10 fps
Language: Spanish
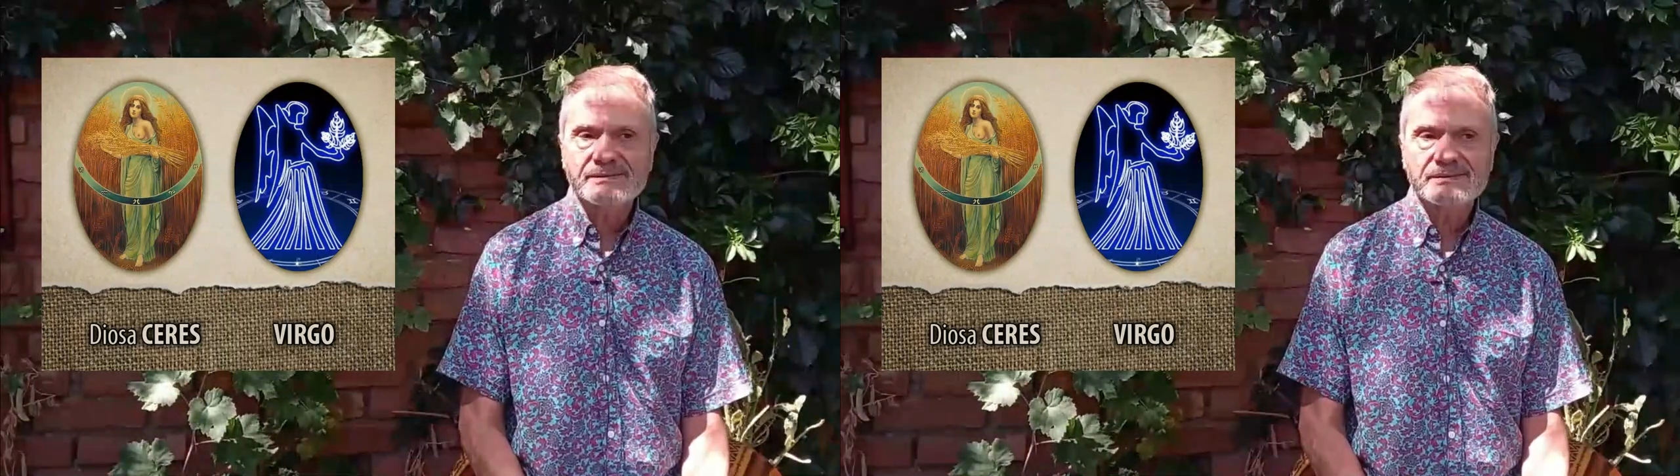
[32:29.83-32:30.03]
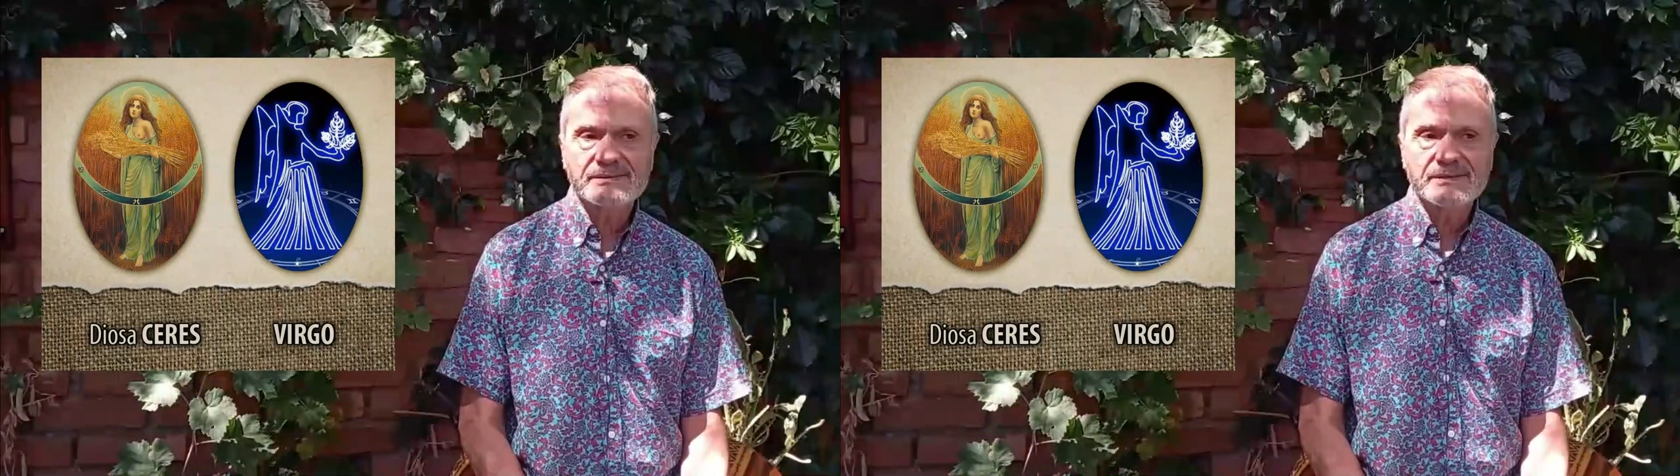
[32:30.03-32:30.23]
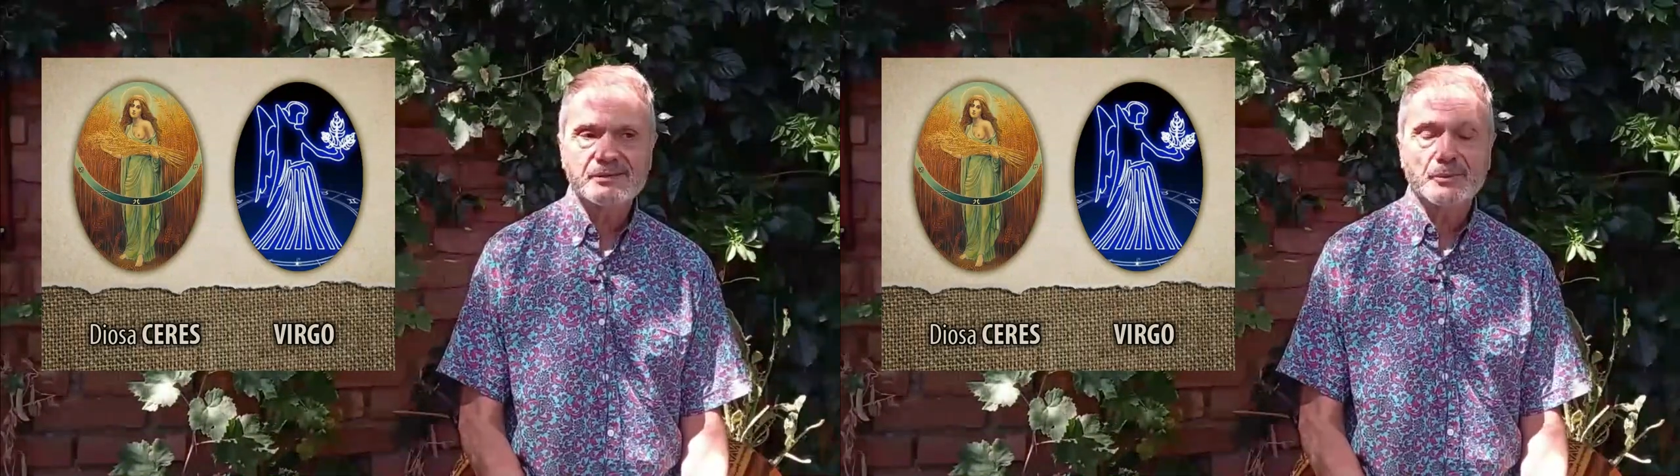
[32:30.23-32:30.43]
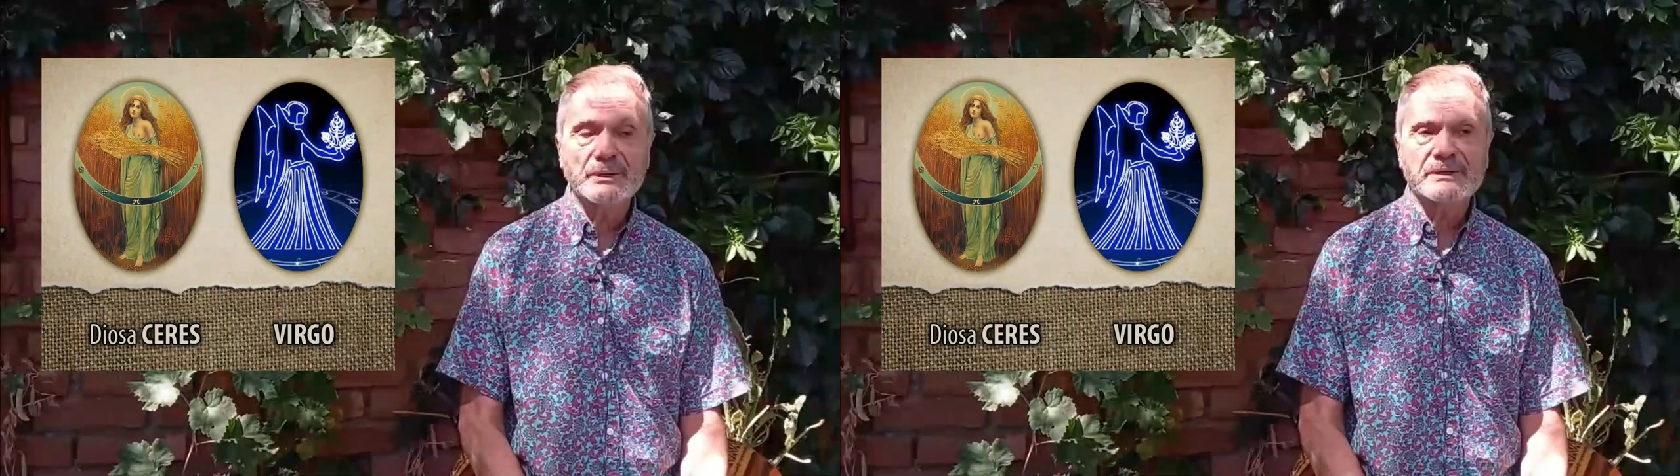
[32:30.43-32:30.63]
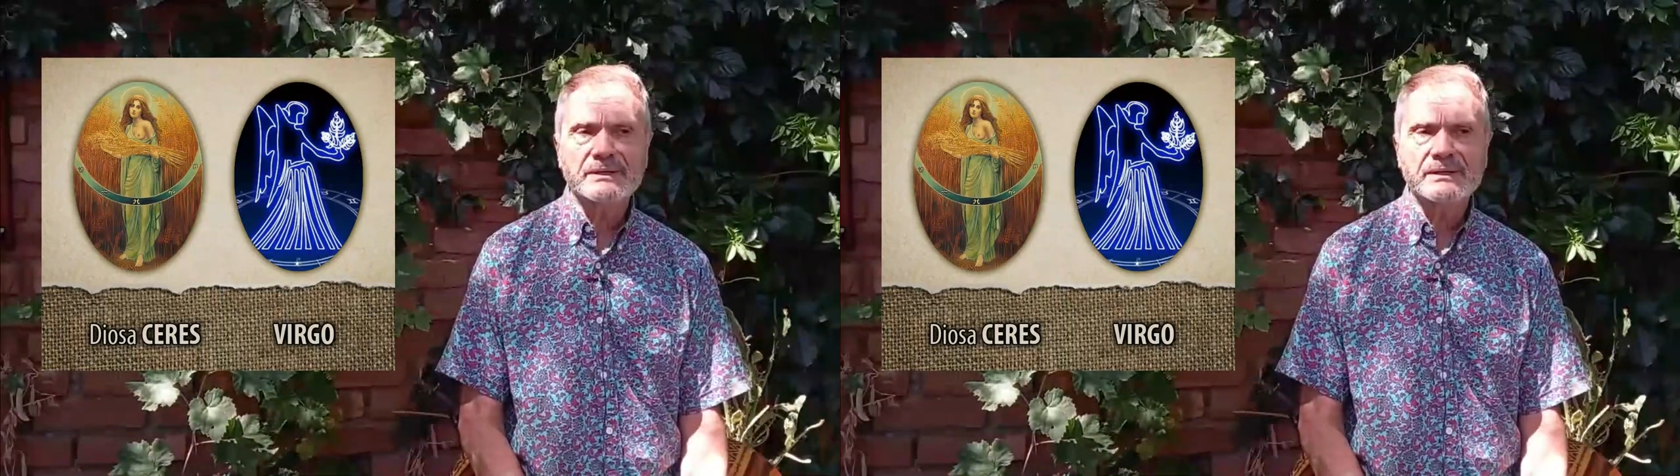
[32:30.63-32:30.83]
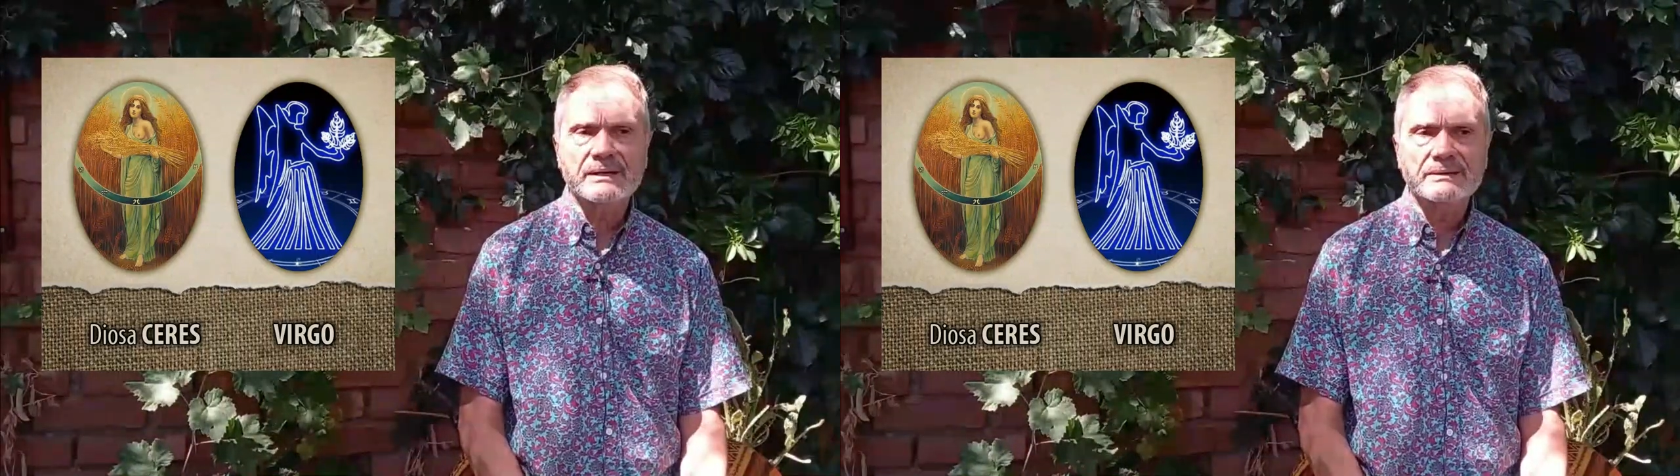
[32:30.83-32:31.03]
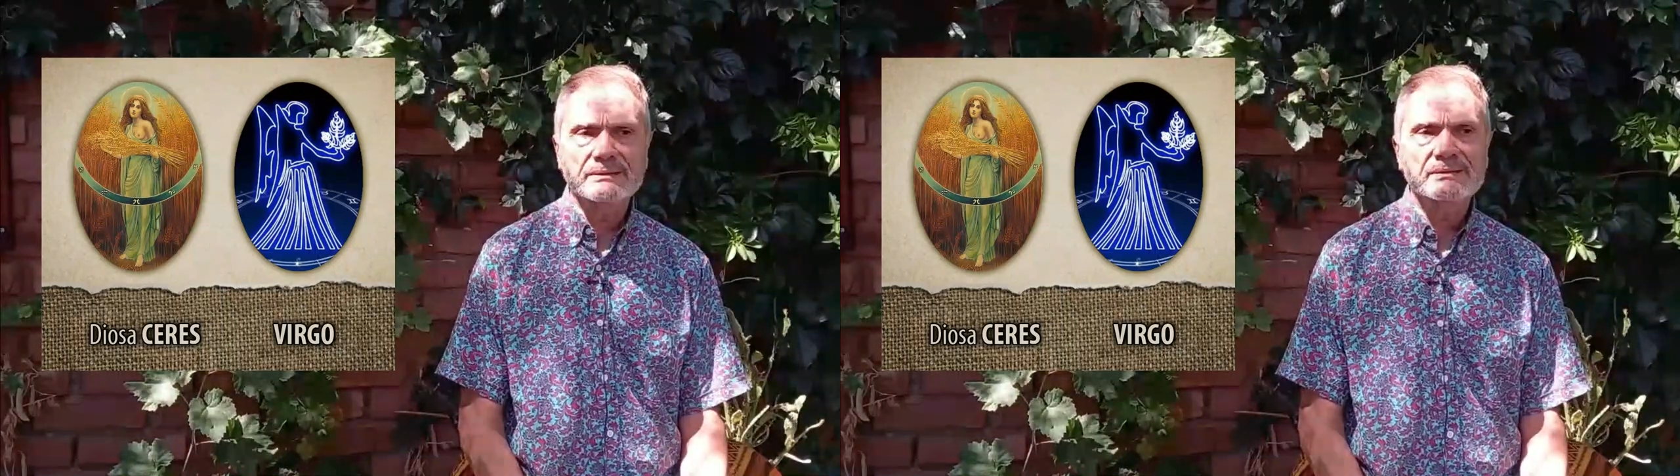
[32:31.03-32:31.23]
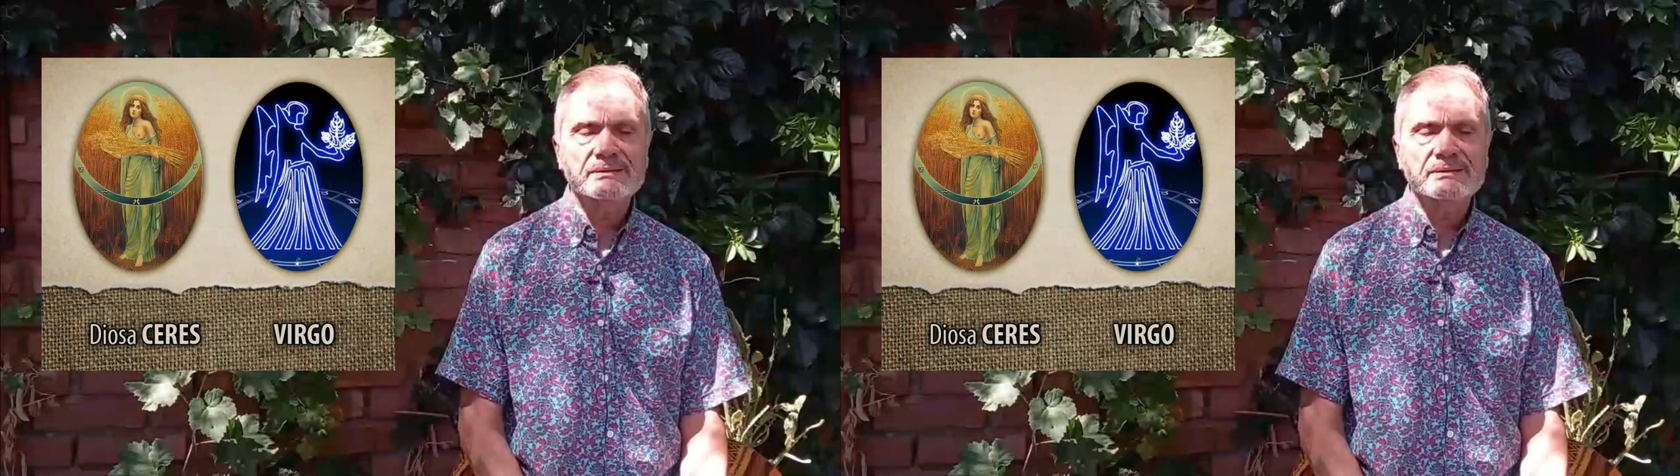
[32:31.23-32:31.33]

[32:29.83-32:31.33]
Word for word: se domestican,